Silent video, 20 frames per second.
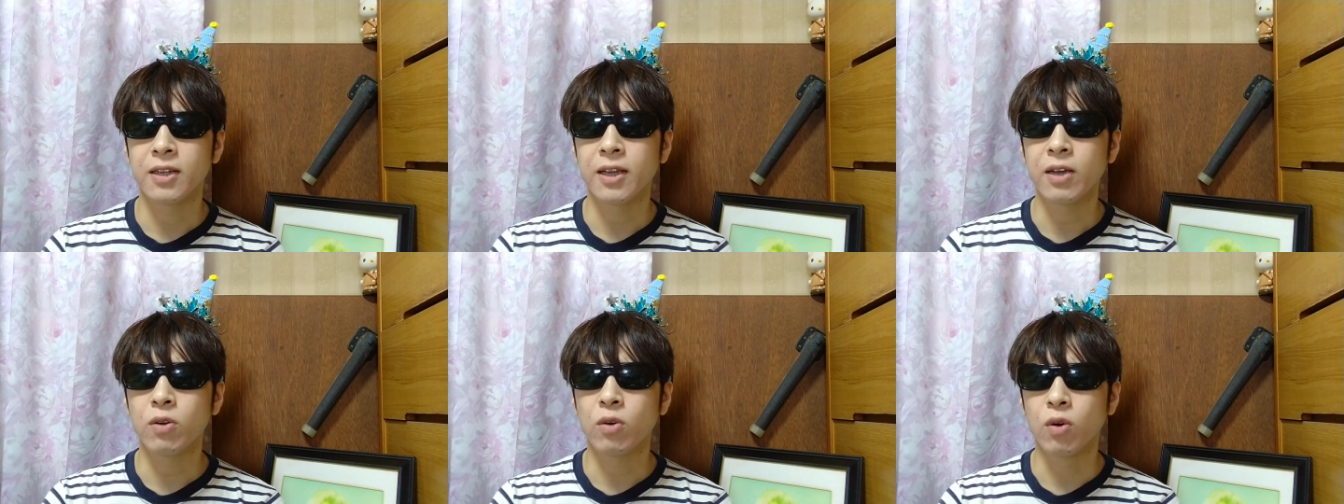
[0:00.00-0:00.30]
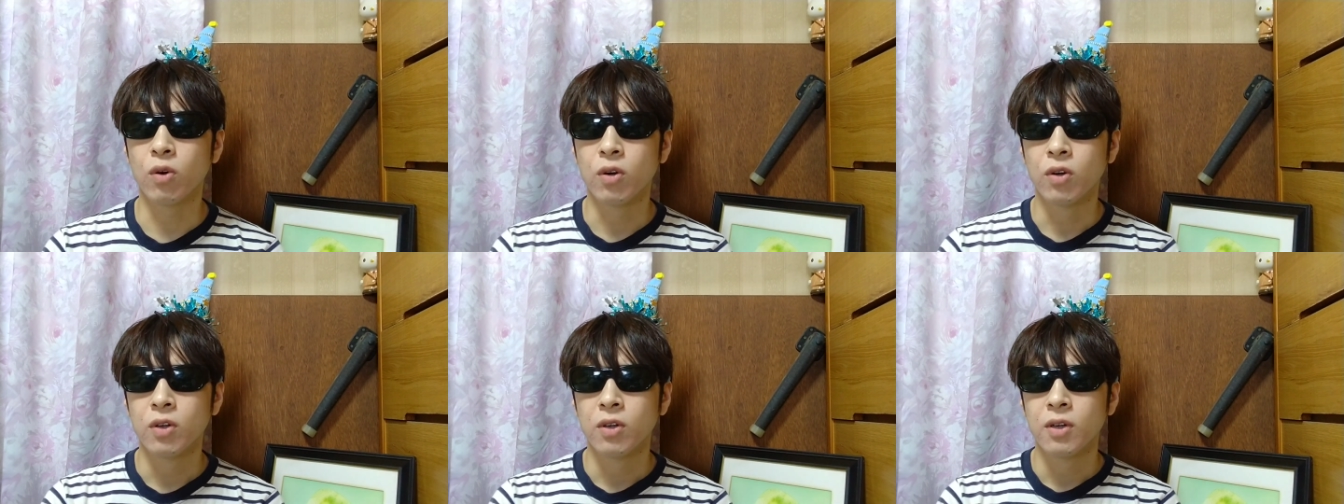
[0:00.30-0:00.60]
結
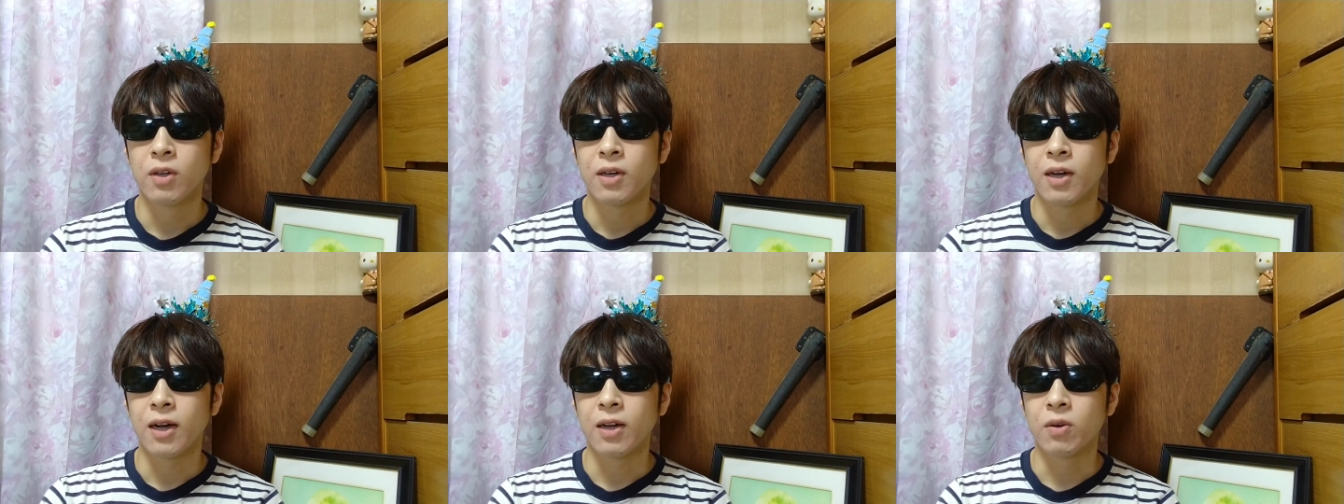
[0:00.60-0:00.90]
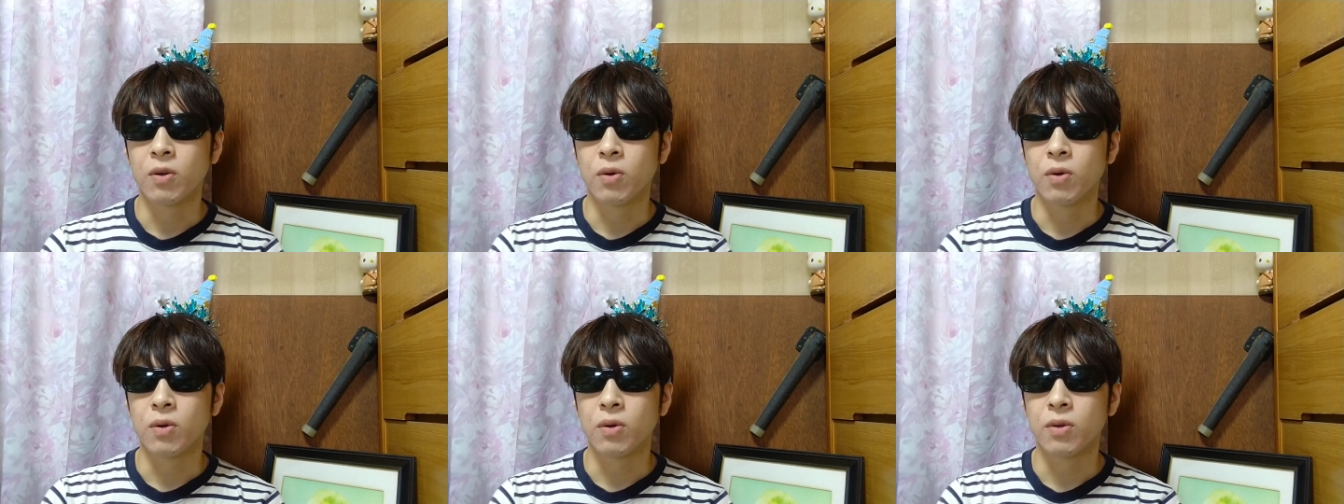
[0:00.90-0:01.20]
構、あ
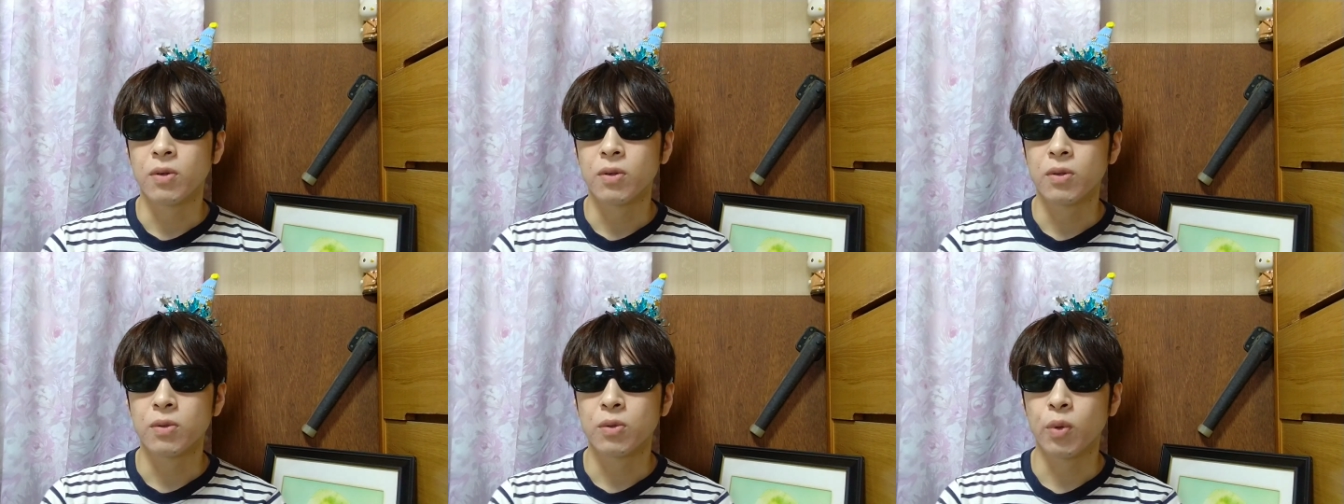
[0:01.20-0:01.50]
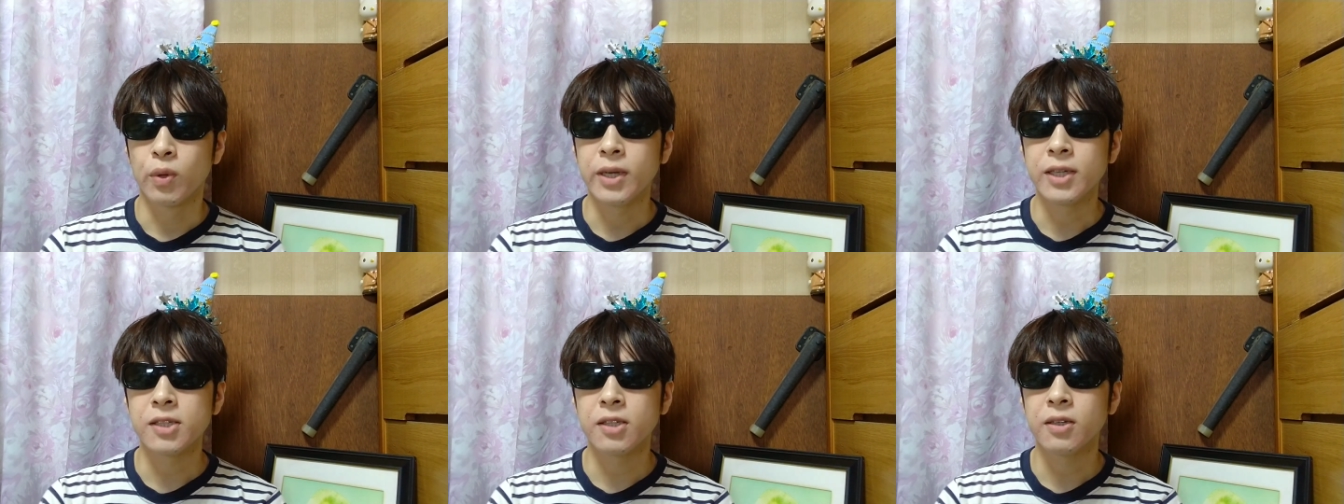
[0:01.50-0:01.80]
の、
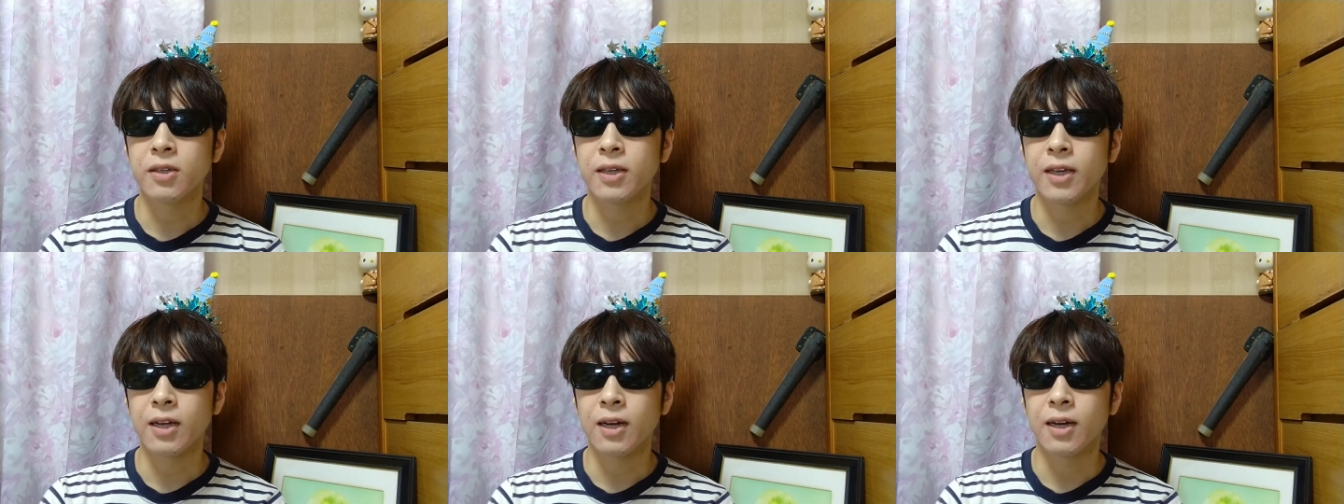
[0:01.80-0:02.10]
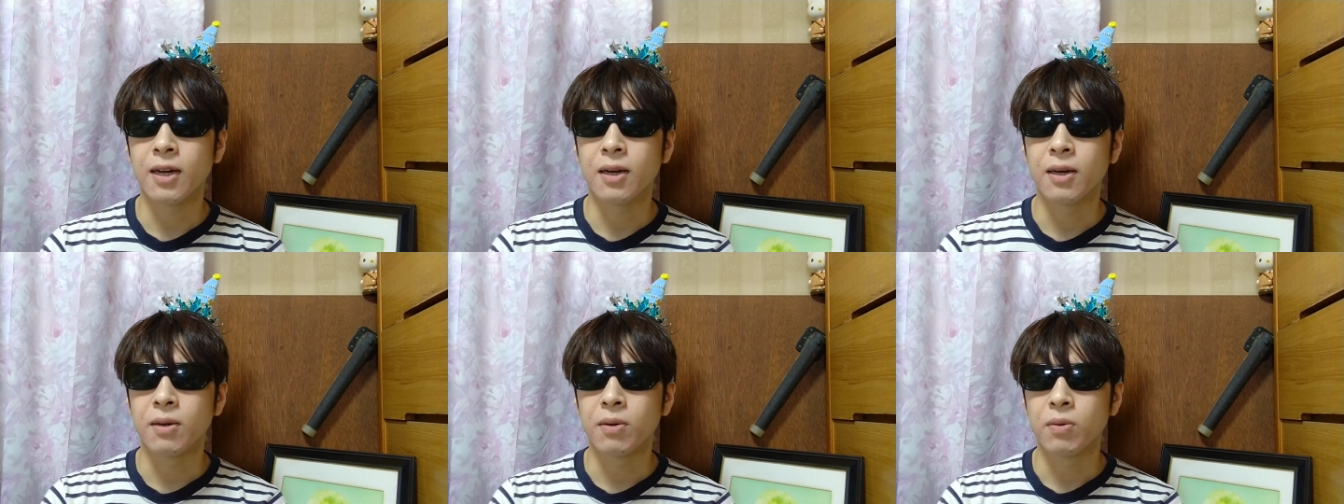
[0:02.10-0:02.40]
ド S
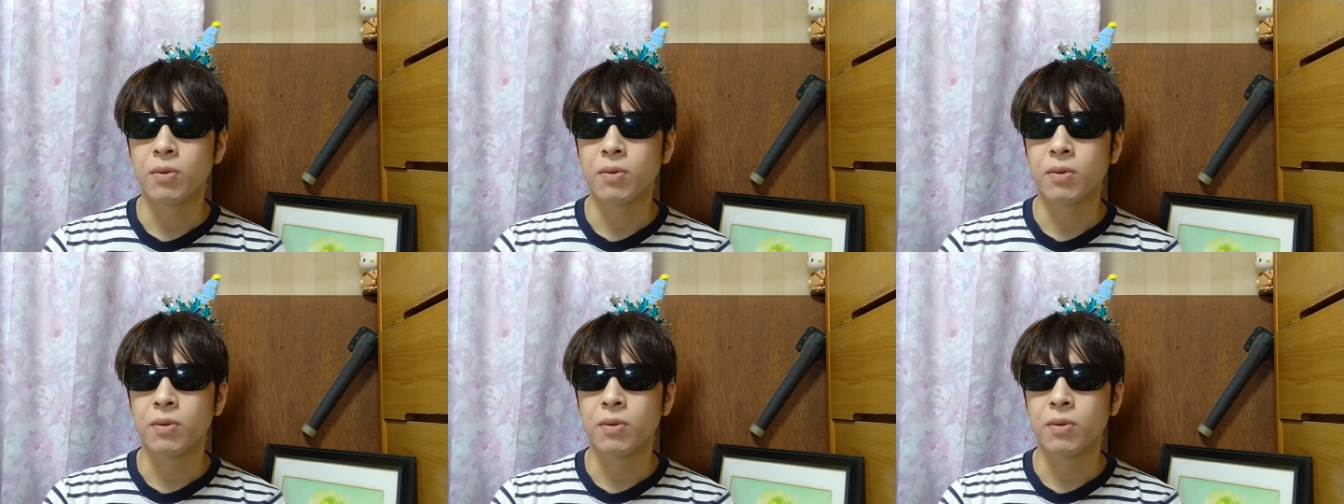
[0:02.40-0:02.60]
キャラ